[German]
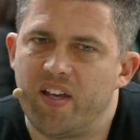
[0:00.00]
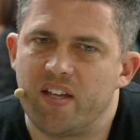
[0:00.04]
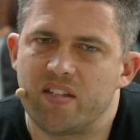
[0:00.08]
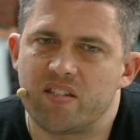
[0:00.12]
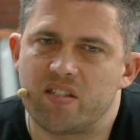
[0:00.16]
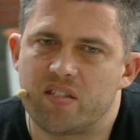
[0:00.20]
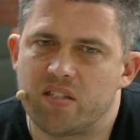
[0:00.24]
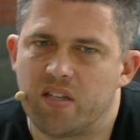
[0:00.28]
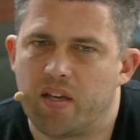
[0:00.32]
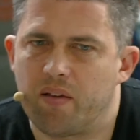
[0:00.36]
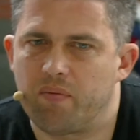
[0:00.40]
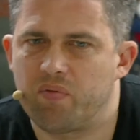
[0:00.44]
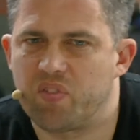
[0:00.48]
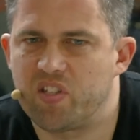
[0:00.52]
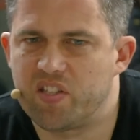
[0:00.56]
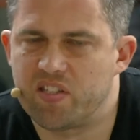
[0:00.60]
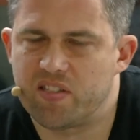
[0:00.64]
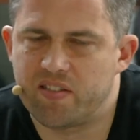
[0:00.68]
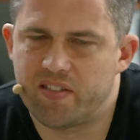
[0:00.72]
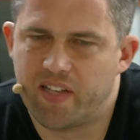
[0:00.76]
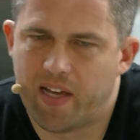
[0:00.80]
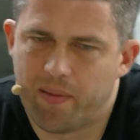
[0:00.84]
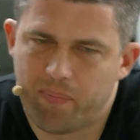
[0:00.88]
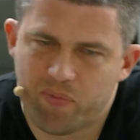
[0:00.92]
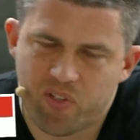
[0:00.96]
wir jetzt,
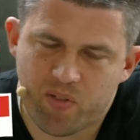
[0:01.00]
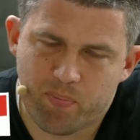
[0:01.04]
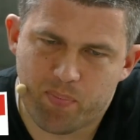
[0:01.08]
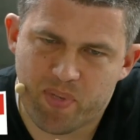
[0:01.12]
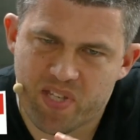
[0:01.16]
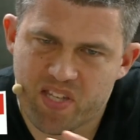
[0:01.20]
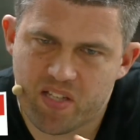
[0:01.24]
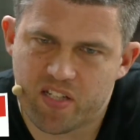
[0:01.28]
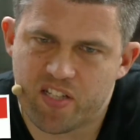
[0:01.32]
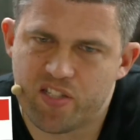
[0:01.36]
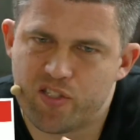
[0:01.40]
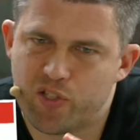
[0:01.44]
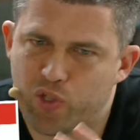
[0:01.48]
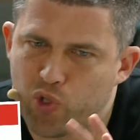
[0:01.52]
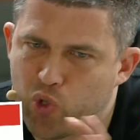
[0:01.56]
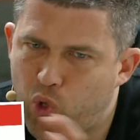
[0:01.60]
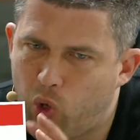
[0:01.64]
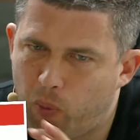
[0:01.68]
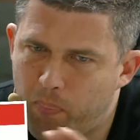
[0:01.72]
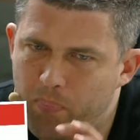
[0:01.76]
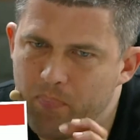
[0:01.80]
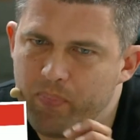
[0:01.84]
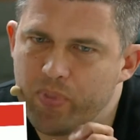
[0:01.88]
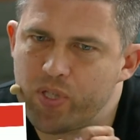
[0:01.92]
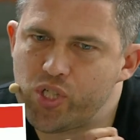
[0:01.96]
Sie haben ein bisschen diese
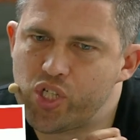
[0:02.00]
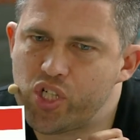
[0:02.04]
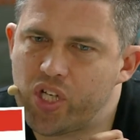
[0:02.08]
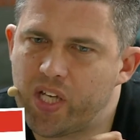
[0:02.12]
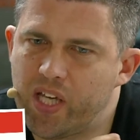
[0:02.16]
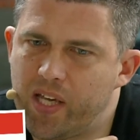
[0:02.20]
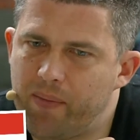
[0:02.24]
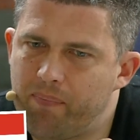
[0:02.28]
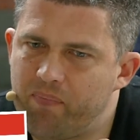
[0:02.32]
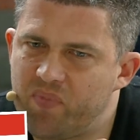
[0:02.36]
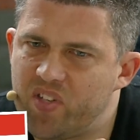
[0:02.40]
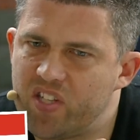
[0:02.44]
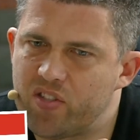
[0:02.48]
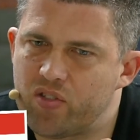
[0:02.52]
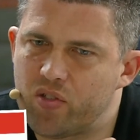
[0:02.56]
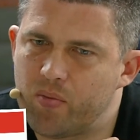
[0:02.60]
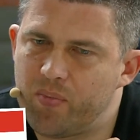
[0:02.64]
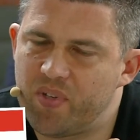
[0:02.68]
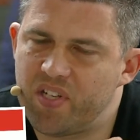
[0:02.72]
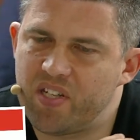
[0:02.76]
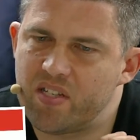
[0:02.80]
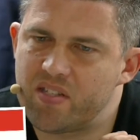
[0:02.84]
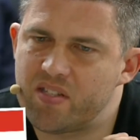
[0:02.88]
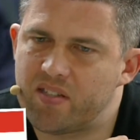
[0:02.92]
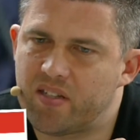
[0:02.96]
Gruppen beschrieben, die
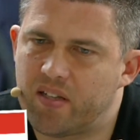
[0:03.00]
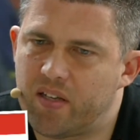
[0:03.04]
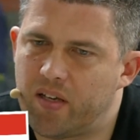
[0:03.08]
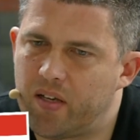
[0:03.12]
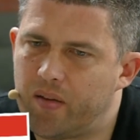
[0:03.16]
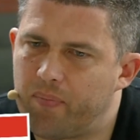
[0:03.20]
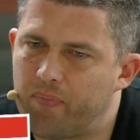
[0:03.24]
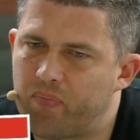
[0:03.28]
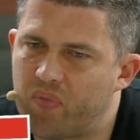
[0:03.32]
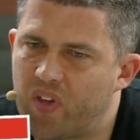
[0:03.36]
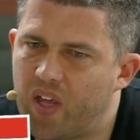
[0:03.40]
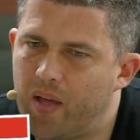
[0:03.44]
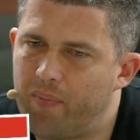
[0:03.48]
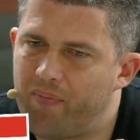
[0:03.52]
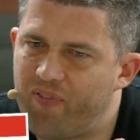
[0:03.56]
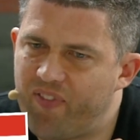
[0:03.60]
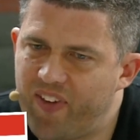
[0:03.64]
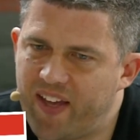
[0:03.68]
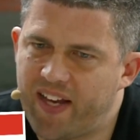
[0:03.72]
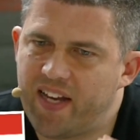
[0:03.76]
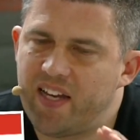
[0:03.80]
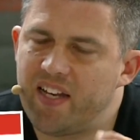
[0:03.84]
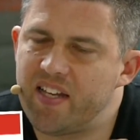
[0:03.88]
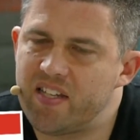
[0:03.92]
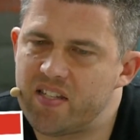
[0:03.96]
zumindest ähm,
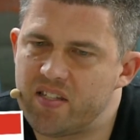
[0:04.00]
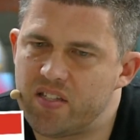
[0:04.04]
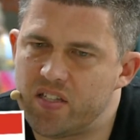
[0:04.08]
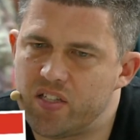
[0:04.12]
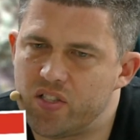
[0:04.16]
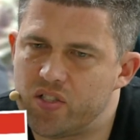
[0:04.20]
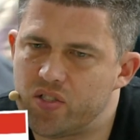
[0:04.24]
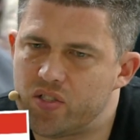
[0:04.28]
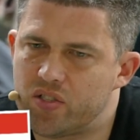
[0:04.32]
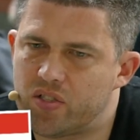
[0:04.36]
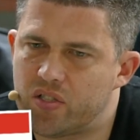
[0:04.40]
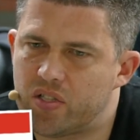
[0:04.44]
empfänglich sind